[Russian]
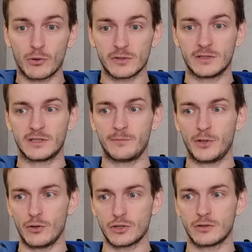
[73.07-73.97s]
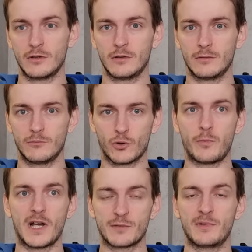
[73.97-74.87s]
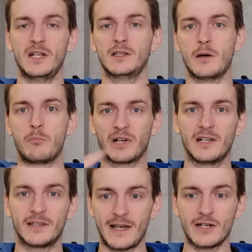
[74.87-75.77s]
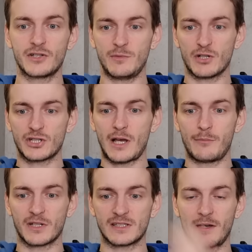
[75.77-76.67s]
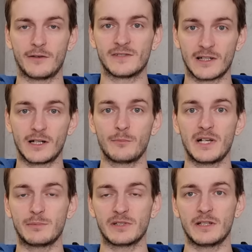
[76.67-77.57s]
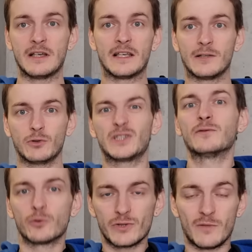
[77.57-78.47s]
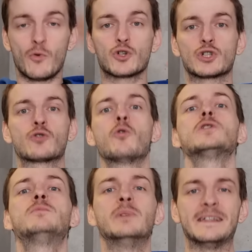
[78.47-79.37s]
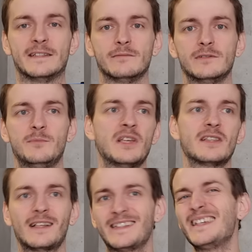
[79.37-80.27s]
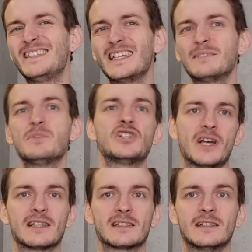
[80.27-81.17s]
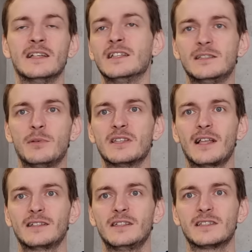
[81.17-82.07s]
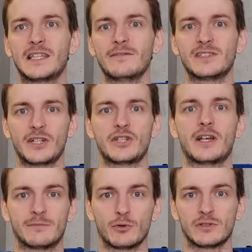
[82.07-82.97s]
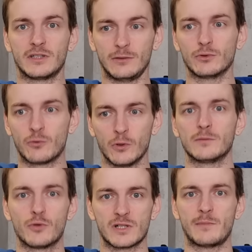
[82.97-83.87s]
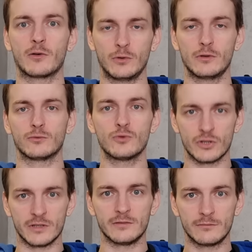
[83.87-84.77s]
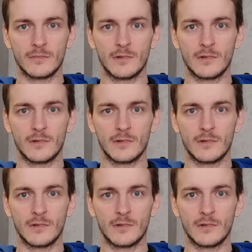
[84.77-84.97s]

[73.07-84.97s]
Просто ты берешь, покупаешь билет, прилетаешь, тебе штампик ставят в загранпаспорте, и вот ты в Грузии можешь год быть. Тебе не надо нигде отмечаться, тебе не надо ни с кем встречаться, просто ты вот год можешь спокойно тут жить.